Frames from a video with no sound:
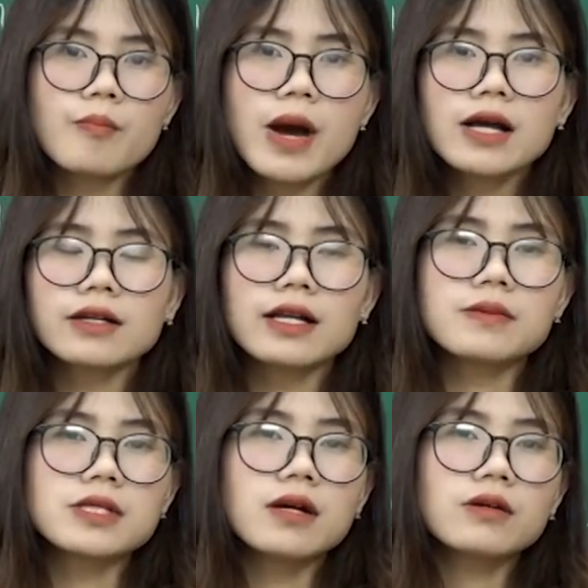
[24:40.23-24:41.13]
bác đã
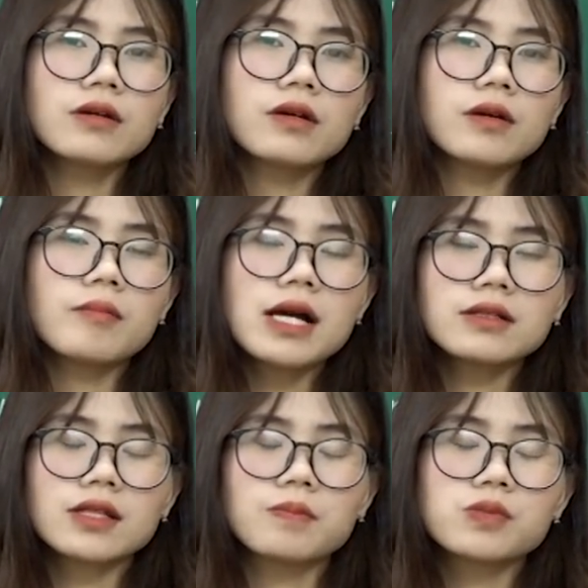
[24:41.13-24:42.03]
làm sao
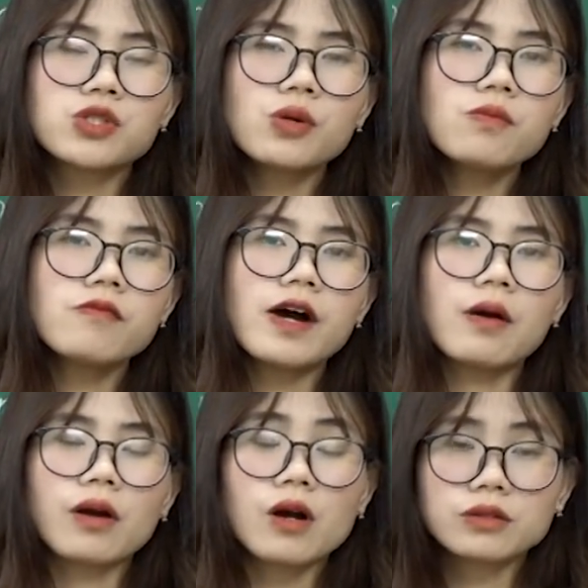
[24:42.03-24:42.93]
bác tập trung
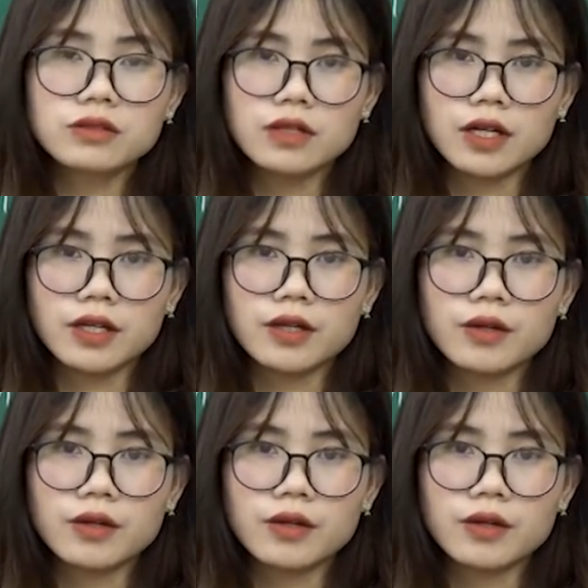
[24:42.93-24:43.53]
vào con người